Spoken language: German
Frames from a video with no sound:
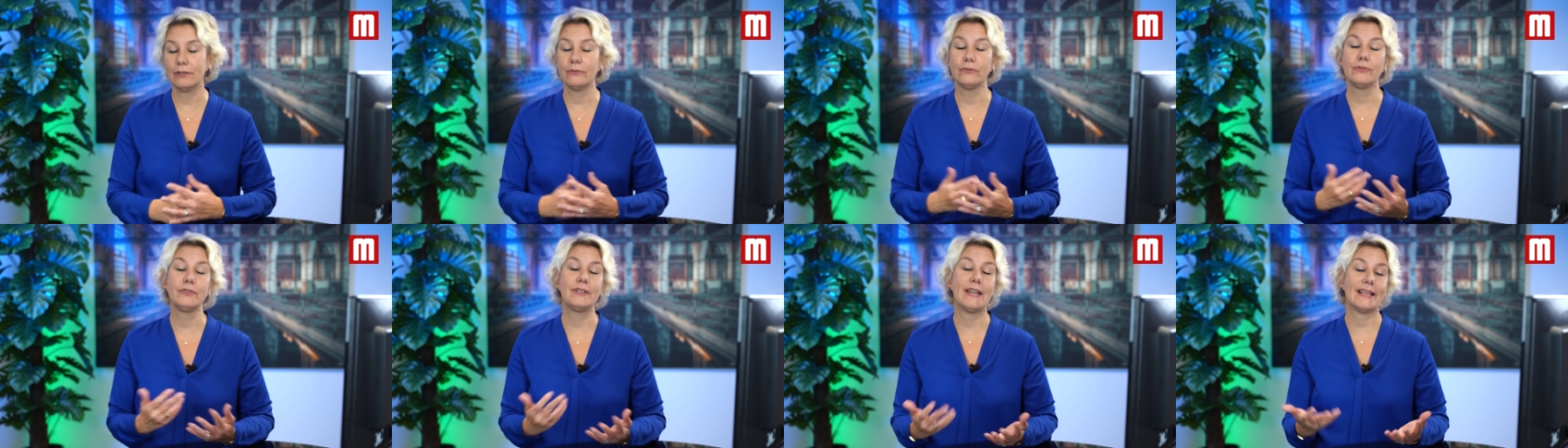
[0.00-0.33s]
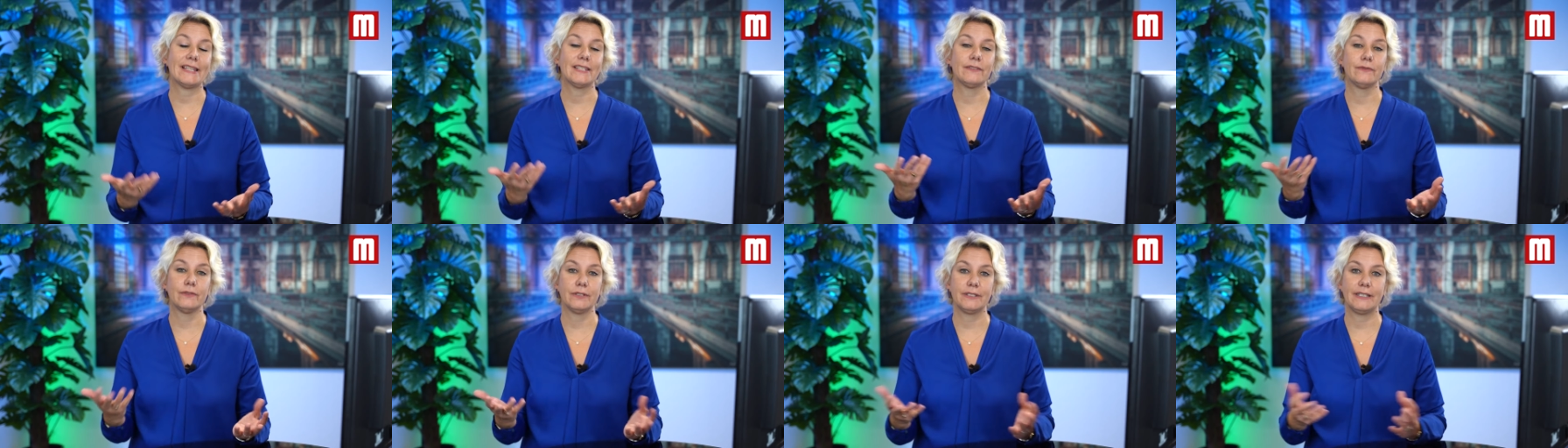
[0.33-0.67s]
und
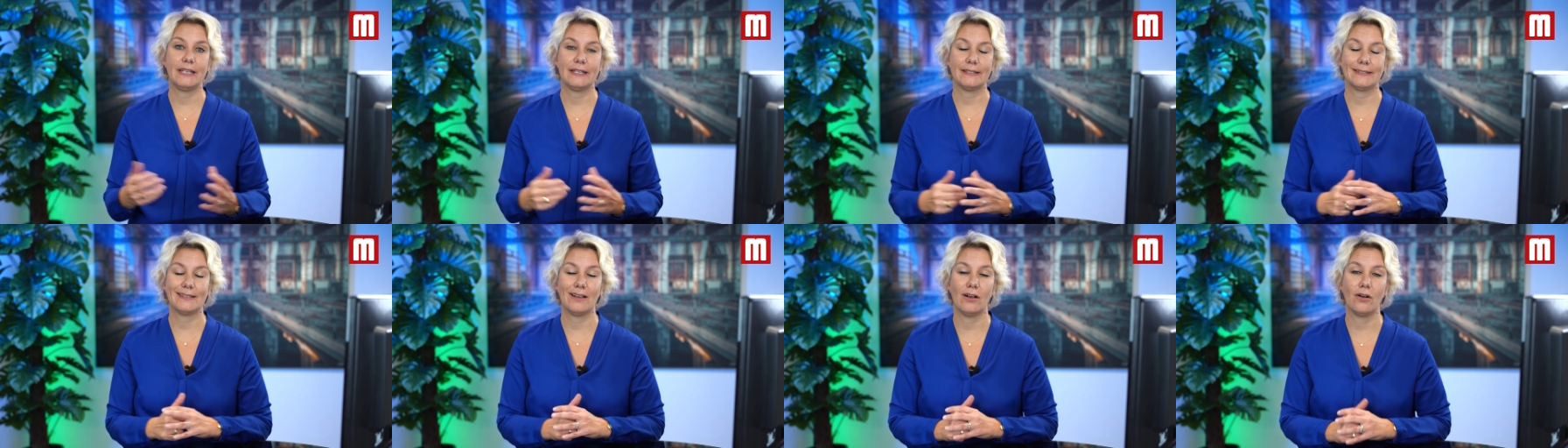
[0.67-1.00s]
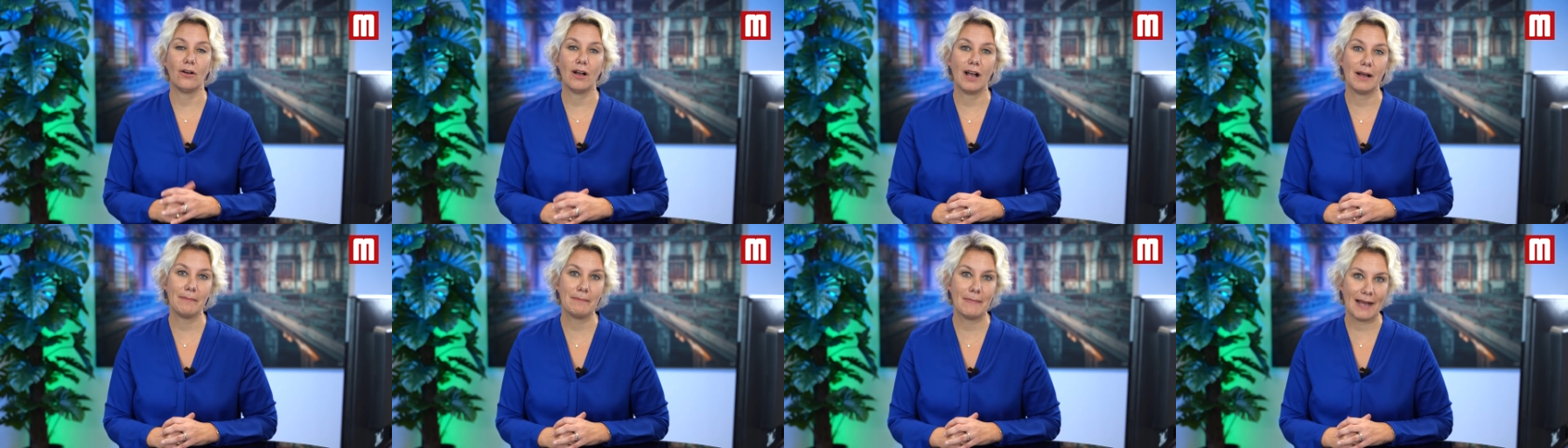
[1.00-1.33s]
das wird jetzt
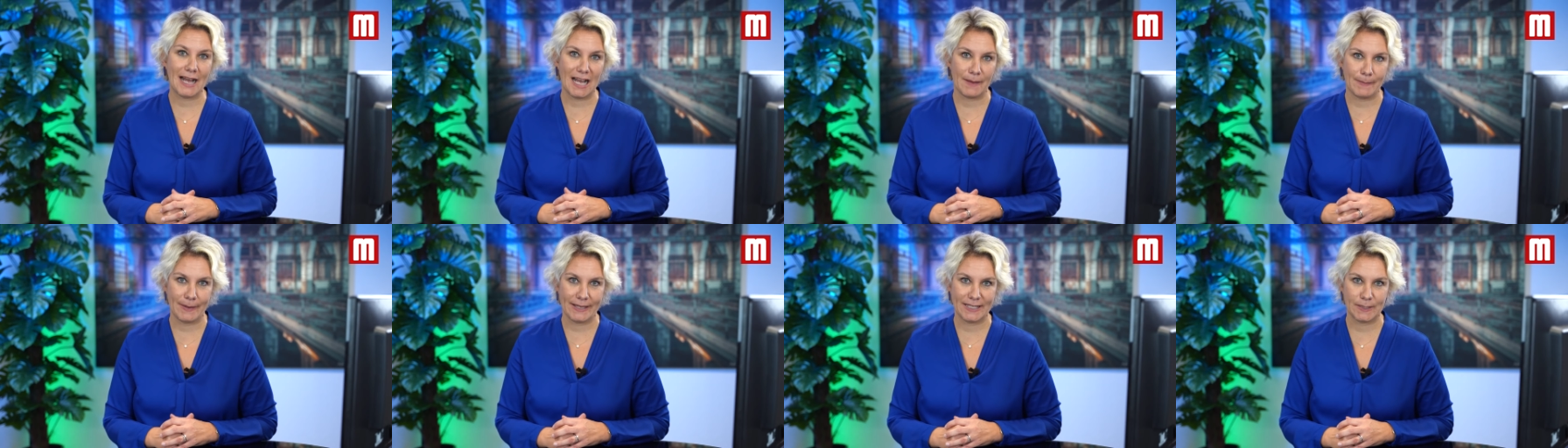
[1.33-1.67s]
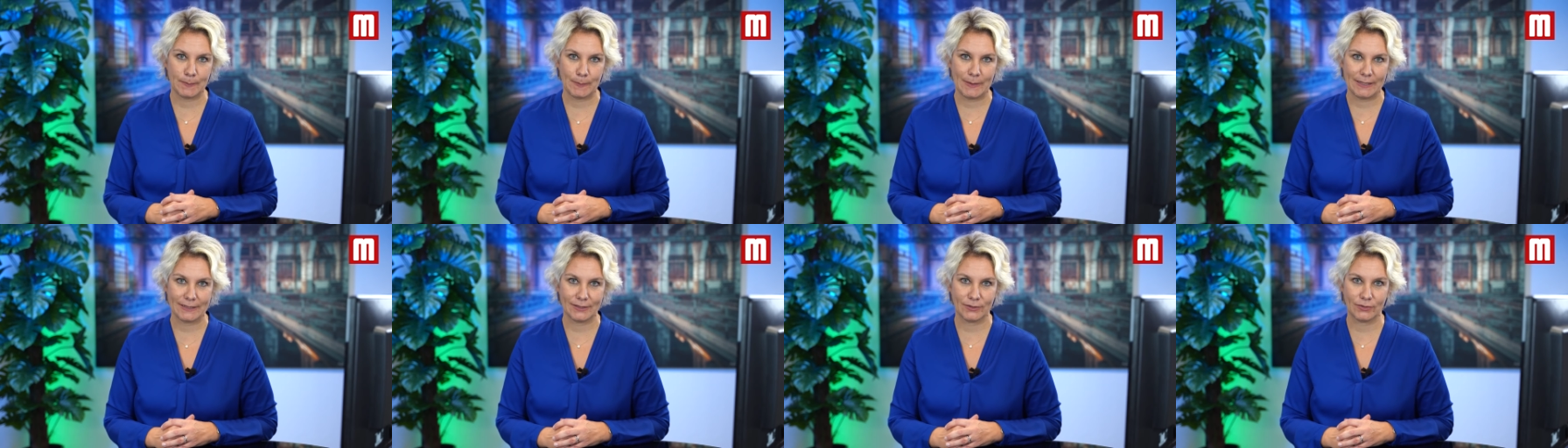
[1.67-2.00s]
auch am
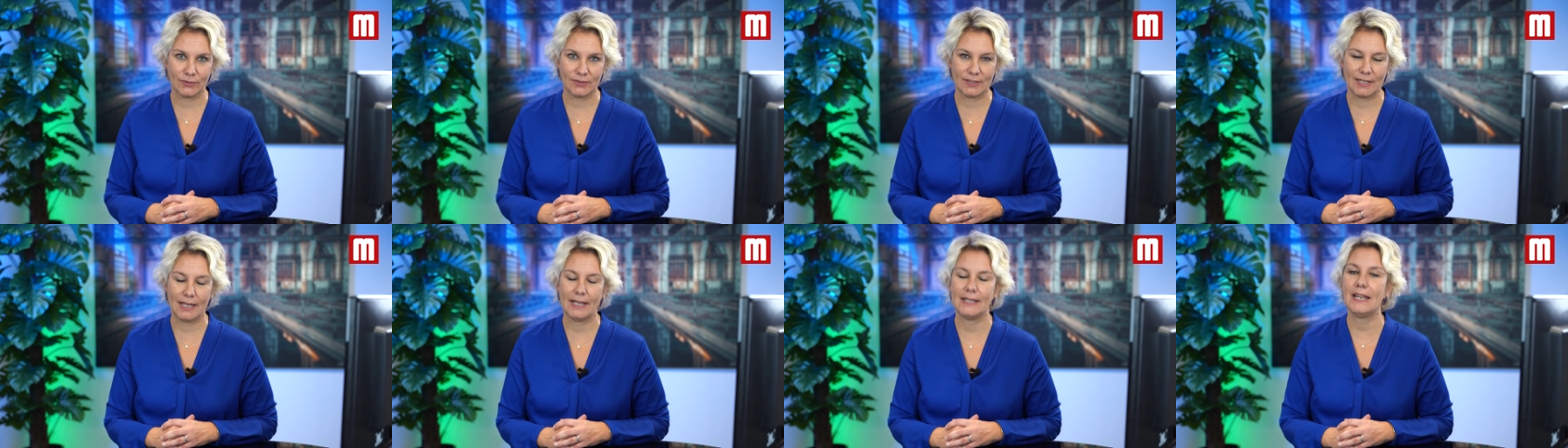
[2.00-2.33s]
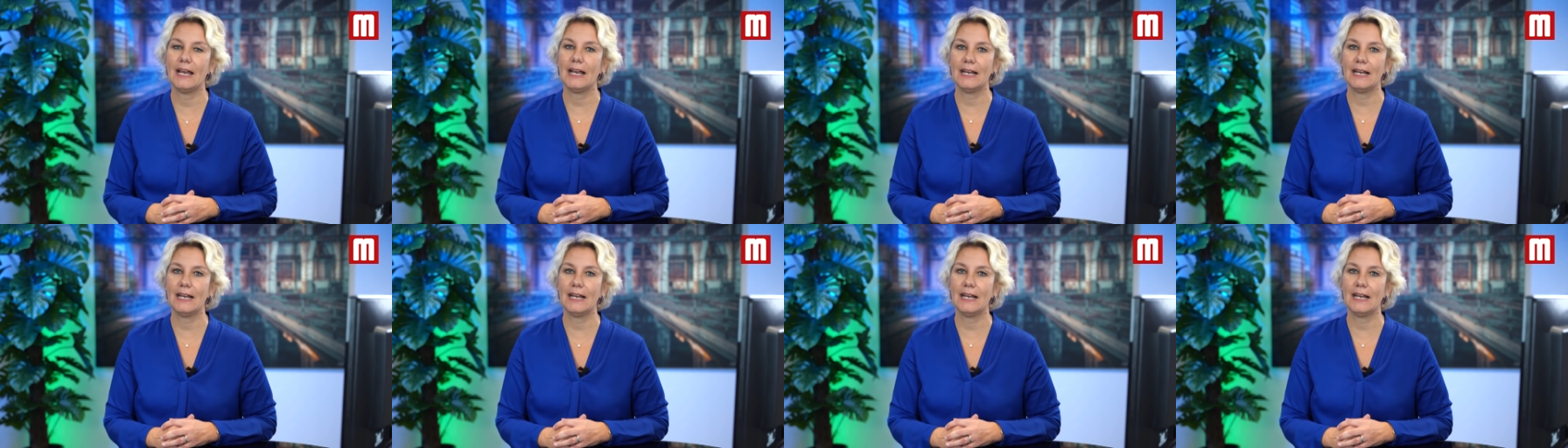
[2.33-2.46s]
Arbeitsplatz so sein.